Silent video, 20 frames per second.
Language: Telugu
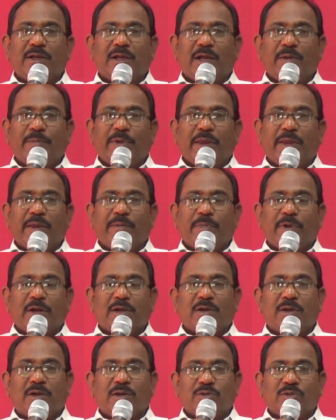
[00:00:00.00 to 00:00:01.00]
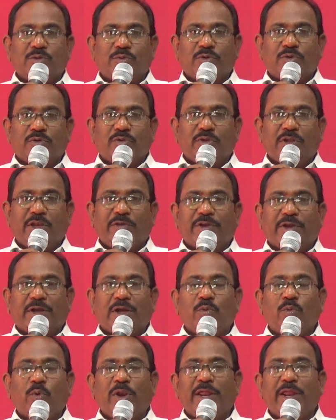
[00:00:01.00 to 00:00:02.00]
ఆమె మాట్లాడుతూ ఉంటుంది నీవు
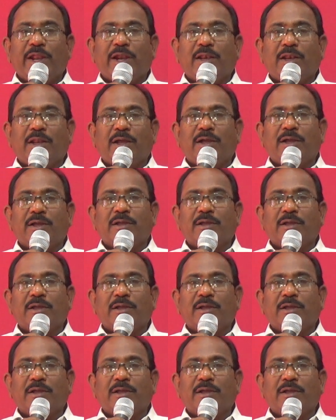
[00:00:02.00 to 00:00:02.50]
ఇక్కడ ఉన్న ఎడల